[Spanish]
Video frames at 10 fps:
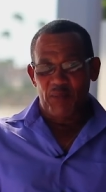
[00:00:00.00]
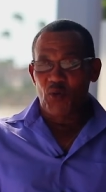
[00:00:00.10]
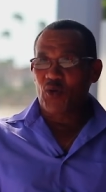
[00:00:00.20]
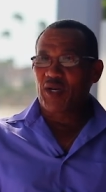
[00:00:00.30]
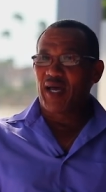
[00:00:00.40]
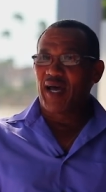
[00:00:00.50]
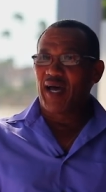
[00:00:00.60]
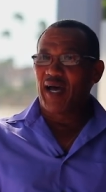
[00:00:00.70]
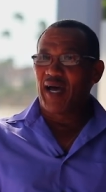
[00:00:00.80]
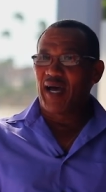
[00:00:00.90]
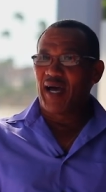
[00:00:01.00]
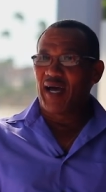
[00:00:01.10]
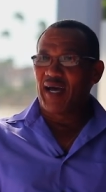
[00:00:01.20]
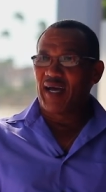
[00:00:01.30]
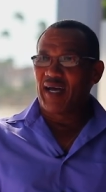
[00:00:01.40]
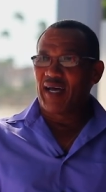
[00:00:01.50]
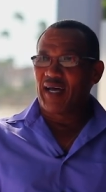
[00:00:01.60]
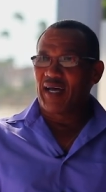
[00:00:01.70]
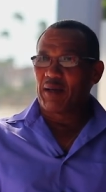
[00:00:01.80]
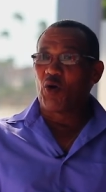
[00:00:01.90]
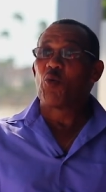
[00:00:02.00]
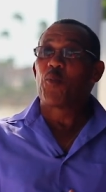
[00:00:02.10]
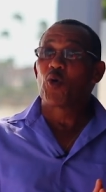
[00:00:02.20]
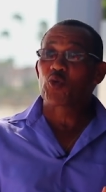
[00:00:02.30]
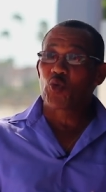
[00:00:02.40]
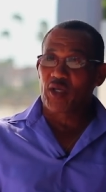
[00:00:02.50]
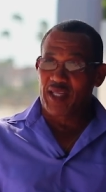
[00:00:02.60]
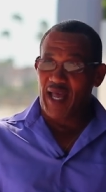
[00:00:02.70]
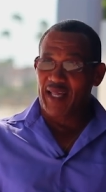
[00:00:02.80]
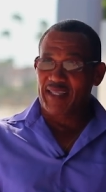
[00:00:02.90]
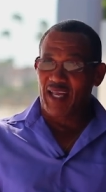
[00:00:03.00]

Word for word: por la oportunidad